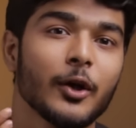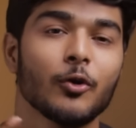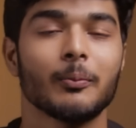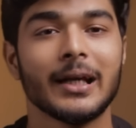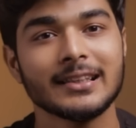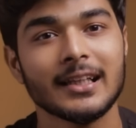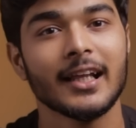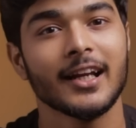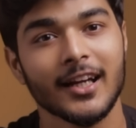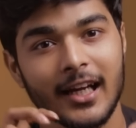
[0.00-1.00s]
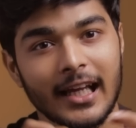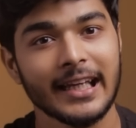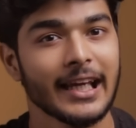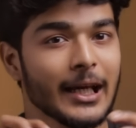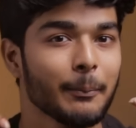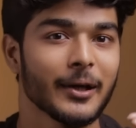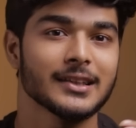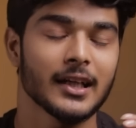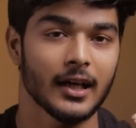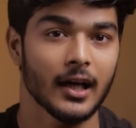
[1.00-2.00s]
மாதிரி ஒரு மைண்ட் செட்ல இருக்கிறதுனால என்ன
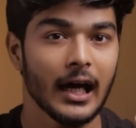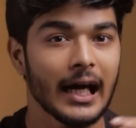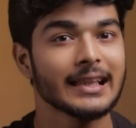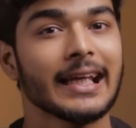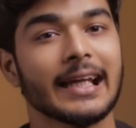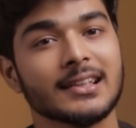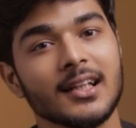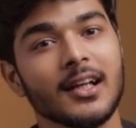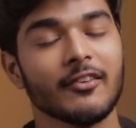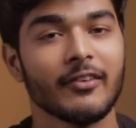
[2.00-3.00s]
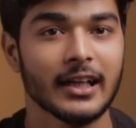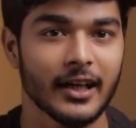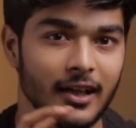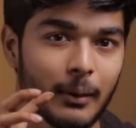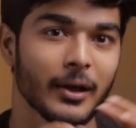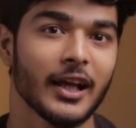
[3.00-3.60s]
பிரச்சனைனா அந்த எக்ஸ்டர்னல் ஃபேக்டர் நம்ம